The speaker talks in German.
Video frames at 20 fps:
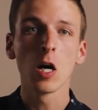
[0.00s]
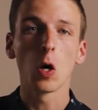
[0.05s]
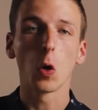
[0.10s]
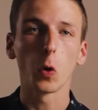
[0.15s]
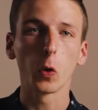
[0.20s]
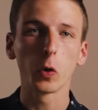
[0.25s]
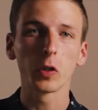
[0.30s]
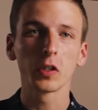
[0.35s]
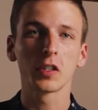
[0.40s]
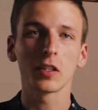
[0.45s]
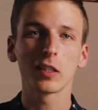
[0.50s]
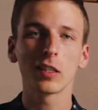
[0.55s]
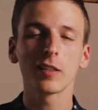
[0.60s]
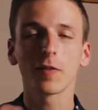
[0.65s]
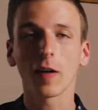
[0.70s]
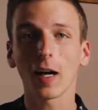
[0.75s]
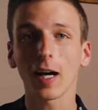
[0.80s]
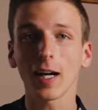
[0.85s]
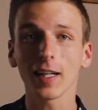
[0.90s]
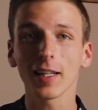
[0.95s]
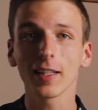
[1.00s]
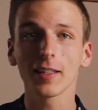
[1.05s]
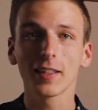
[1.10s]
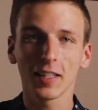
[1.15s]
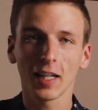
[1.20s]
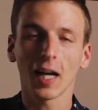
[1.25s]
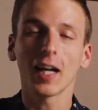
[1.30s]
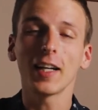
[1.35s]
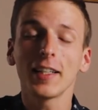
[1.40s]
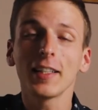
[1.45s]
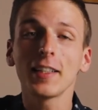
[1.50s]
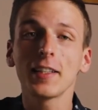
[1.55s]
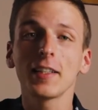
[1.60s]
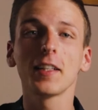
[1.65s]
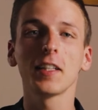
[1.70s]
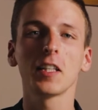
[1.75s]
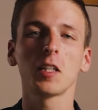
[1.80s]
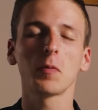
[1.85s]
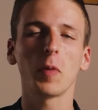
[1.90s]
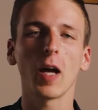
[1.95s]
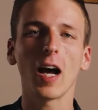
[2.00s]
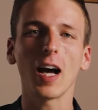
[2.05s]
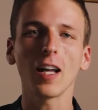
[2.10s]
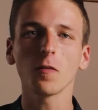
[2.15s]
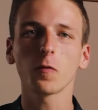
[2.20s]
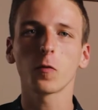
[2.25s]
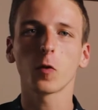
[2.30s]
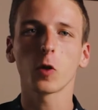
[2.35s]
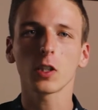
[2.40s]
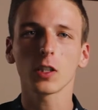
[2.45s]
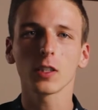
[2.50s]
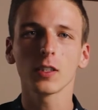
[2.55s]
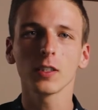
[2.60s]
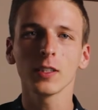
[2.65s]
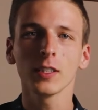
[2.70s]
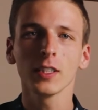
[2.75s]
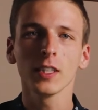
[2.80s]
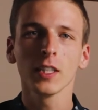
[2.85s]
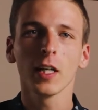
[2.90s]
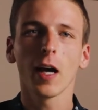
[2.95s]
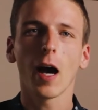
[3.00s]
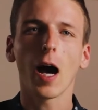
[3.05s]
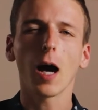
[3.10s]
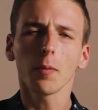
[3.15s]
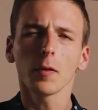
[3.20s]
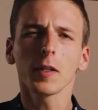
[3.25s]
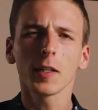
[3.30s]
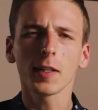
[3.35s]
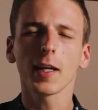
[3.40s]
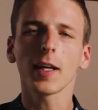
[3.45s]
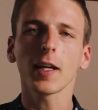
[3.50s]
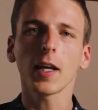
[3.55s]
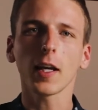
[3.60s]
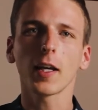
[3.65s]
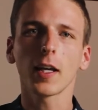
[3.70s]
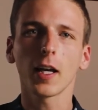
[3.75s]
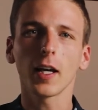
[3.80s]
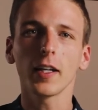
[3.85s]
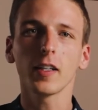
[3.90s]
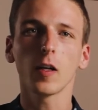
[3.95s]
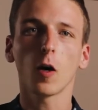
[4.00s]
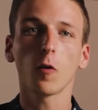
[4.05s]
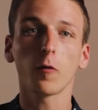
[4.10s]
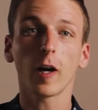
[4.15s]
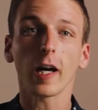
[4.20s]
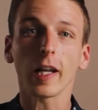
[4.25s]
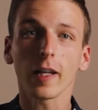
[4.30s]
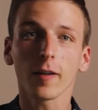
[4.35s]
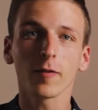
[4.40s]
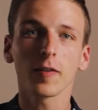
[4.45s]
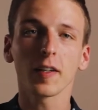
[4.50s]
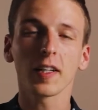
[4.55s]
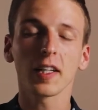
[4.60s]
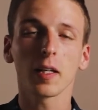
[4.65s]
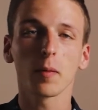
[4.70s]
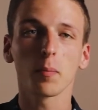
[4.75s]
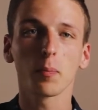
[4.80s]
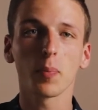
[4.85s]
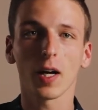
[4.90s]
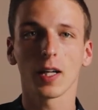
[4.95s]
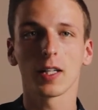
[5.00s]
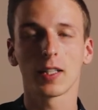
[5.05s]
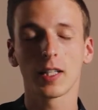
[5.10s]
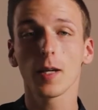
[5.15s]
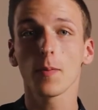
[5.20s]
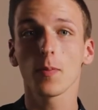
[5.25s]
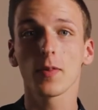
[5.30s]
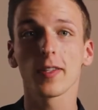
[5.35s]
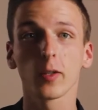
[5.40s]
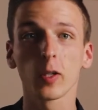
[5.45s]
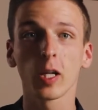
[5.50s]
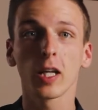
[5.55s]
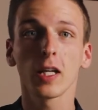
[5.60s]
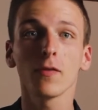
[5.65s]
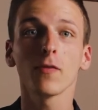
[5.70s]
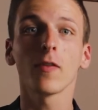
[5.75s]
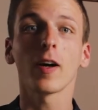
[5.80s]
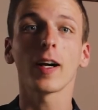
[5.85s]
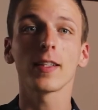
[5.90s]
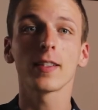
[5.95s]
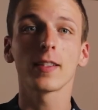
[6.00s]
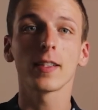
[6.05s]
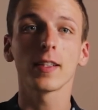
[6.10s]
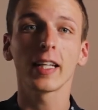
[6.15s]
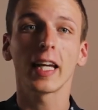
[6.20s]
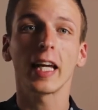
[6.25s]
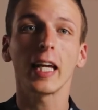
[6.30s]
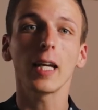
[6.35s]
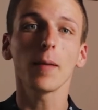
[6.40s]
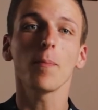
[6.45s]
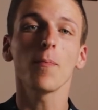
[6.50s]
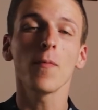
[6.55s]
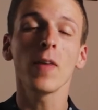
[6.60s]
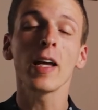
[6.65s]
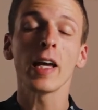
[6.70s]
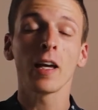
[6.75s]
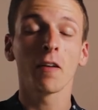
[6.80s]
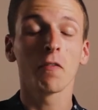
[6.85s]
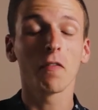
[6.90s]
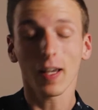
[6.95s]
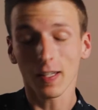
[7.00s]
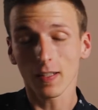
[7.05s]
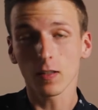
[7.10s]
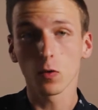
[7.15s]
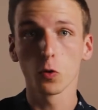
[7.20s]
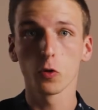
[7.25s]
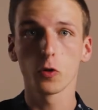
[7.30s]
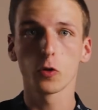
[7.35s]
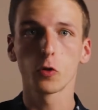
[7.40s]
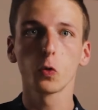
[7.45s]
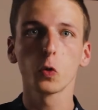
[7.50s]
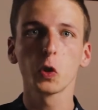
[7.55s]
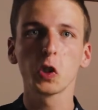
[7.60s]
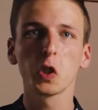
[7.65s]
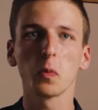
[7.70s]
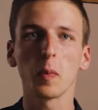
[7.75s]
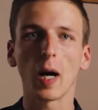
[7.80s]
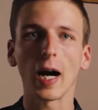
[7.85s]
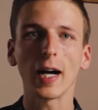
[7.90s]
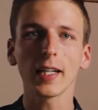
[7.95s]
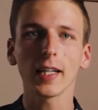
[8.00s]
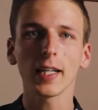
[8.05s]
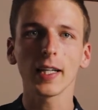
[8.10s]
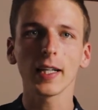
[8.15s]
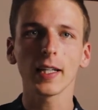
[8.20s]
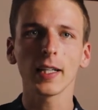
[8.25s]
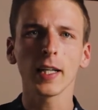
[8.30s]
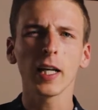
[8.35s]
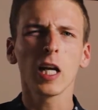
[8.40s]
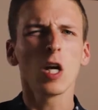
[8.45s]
und die Frage, die kann ich dir nicht beantworten, aber ich denke, ich kann dir auf alle Fälle ein paar Tipps und Hinweise geben, was so ein Studium angeht